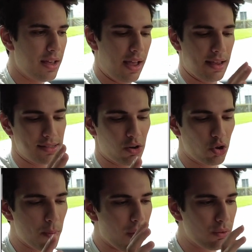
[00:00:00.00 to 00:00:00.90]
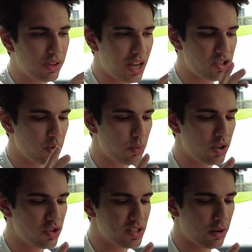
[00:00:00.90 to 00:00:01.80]
eh, secondo me un
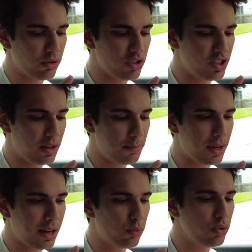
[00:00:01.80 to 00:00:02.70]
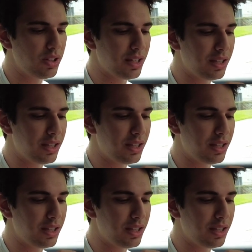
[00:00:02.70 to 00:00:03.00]
10-15 secondi ce li impiega tutti e